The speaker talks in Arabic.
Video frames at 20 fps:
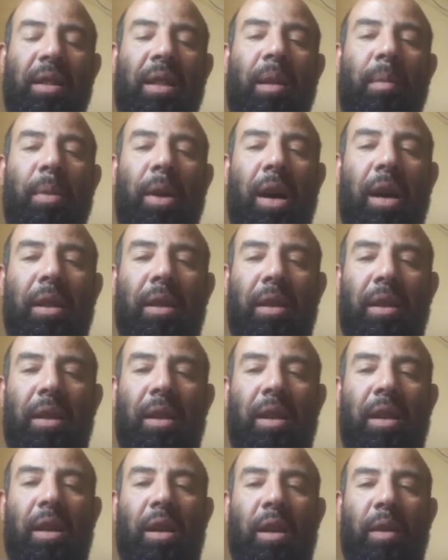طبعا
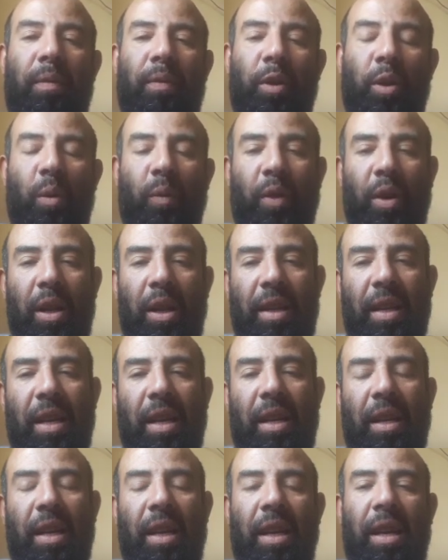آه، في طفيلات
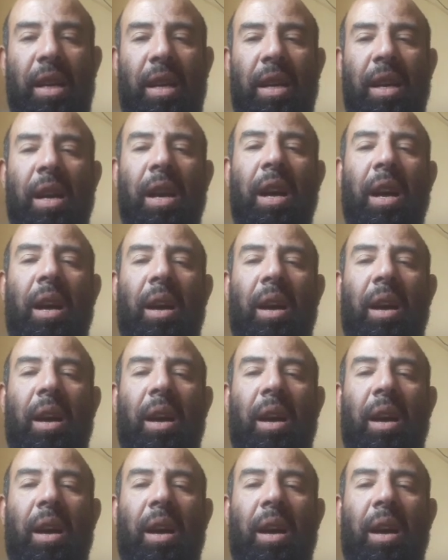خارجيه